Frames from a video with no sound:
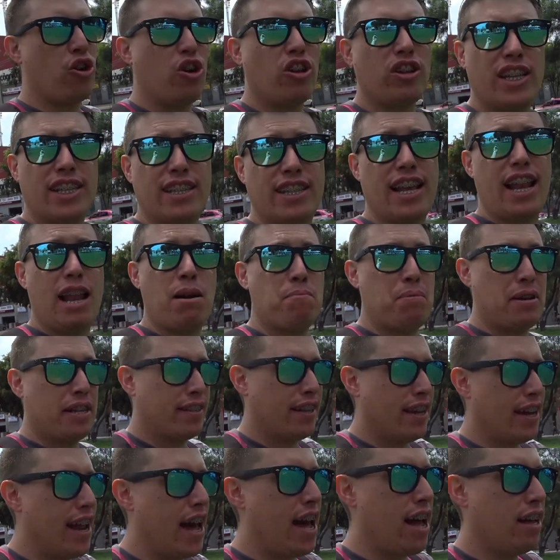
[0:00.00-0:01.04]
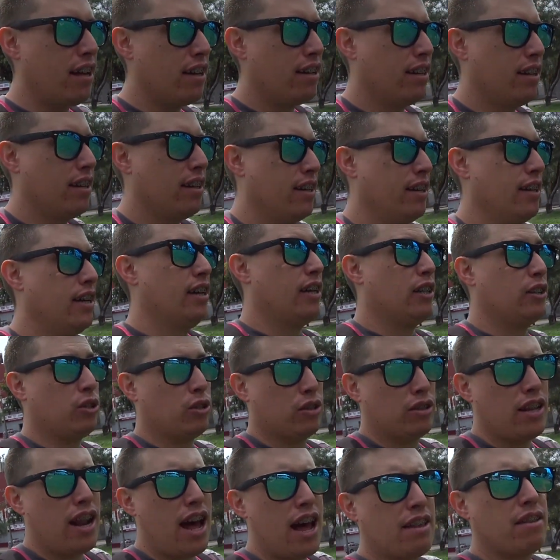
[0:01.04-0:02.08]
¿no? Desde la pecera,
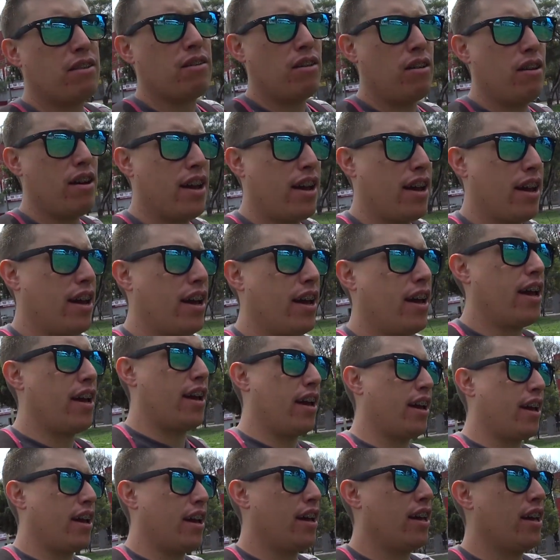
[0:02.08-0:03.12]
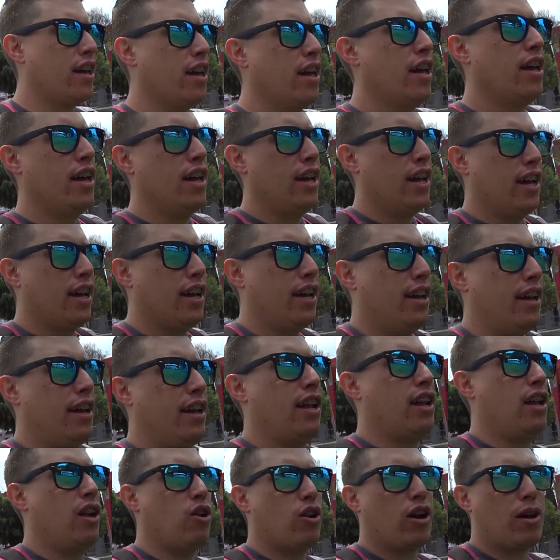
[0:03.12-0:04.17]
sustrato, eh,
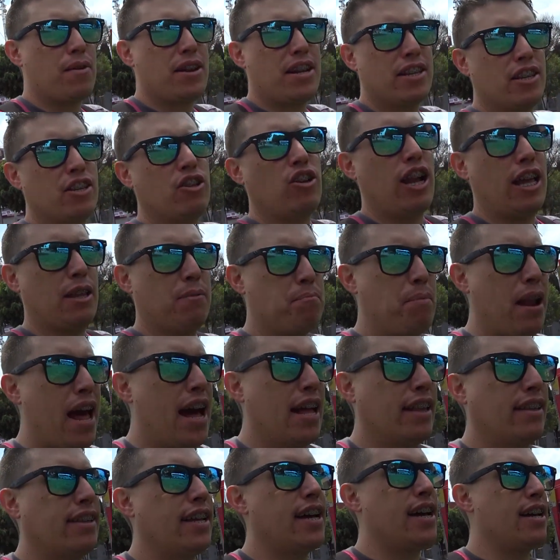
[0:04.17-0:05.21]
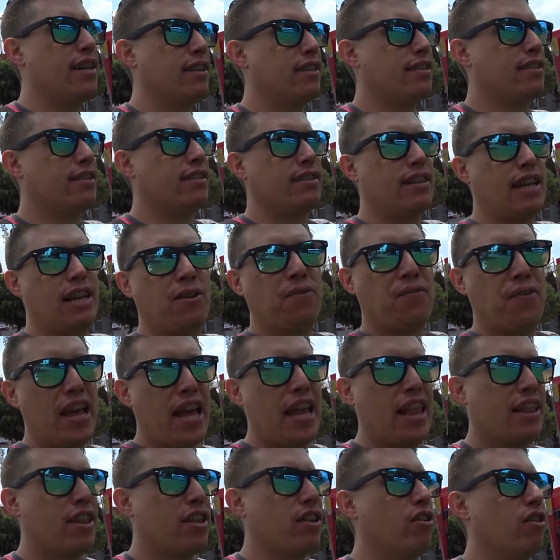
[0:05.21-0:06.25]
eh, lo que viene siendo las plantas, el
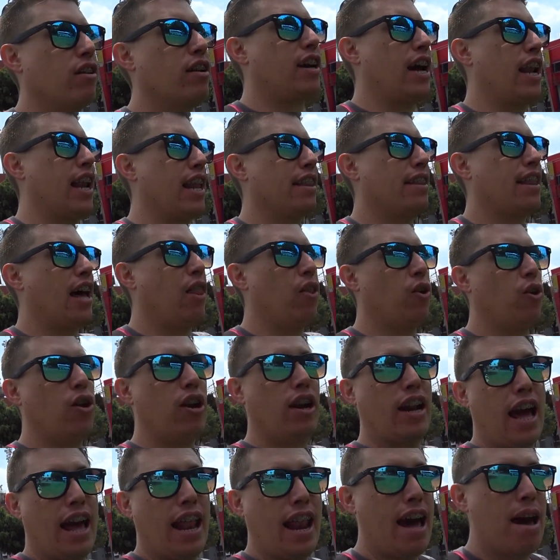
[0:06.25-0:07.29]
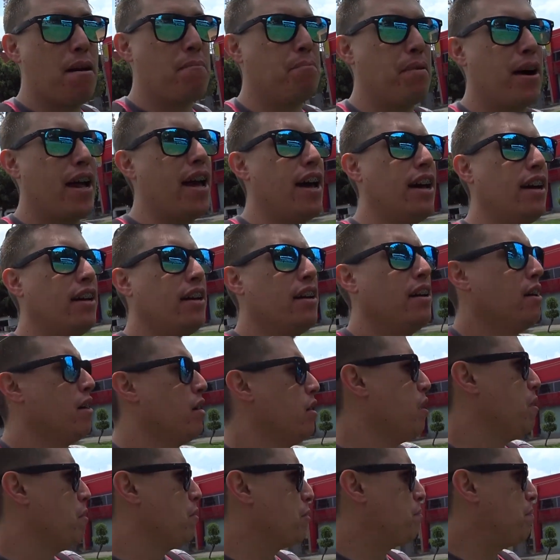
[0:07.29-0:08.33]
filtro, el calentador, la lámpara,
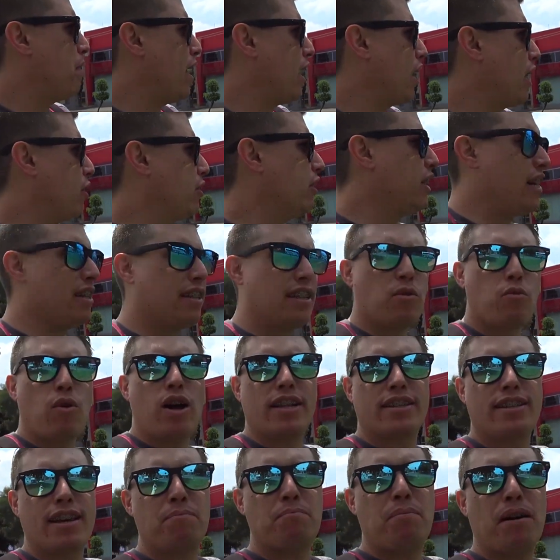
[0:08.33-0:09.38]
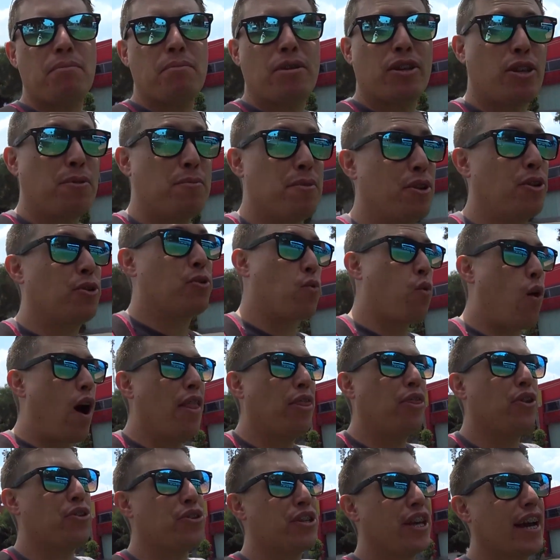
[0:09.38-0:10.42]
para que ustedes igual sepan más o menos
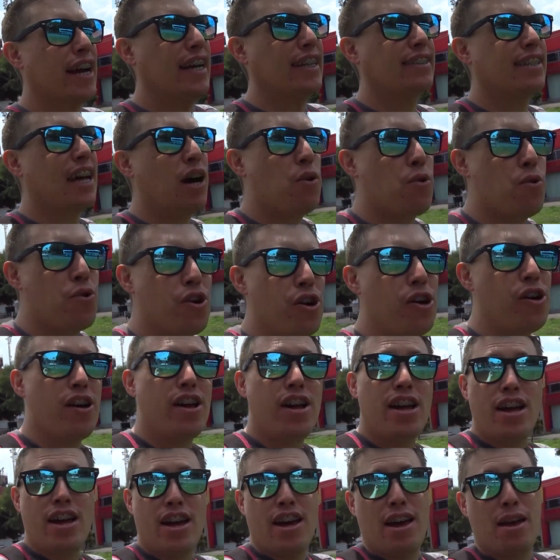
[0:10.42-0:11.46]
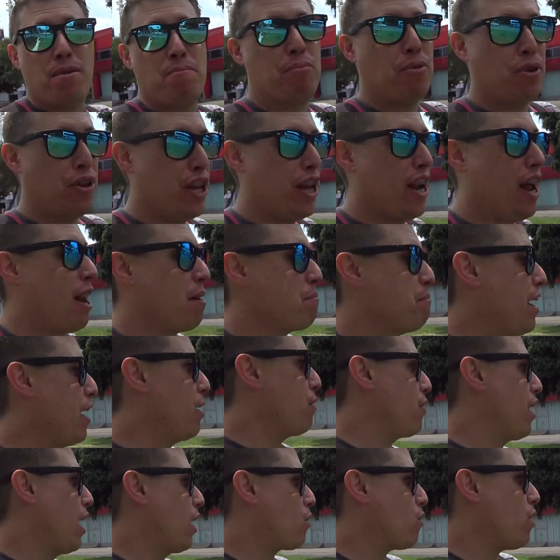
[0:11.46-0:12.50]
cuánto se gasta uno en poder
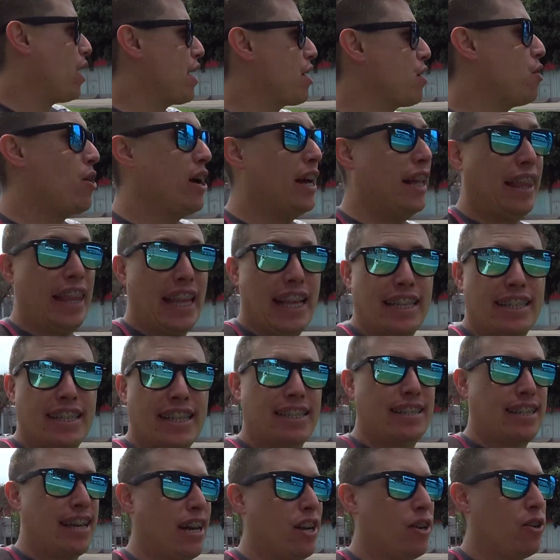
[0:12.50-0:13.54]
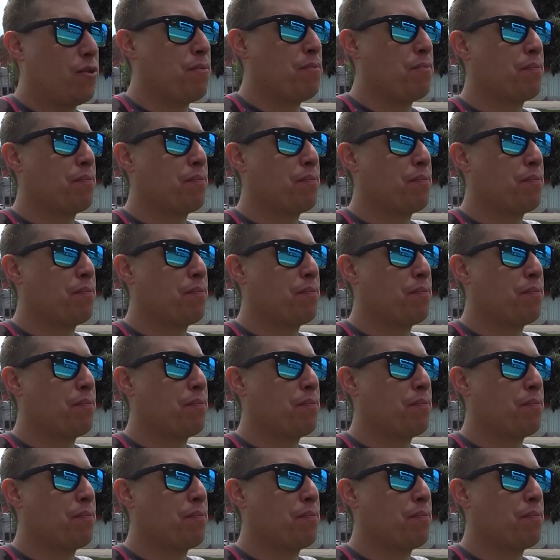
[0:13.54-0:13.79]
armar un acuario ¿eh? desde cero.